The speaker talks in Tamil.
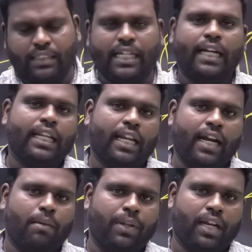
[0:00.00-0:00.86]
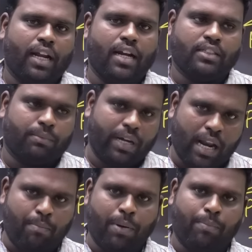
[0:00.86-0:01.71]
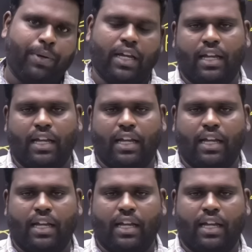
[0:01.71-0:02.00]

ஜேடி ரைடு அப்படிங்கிற கான்செப்ட்ல நான் அப்பப்ப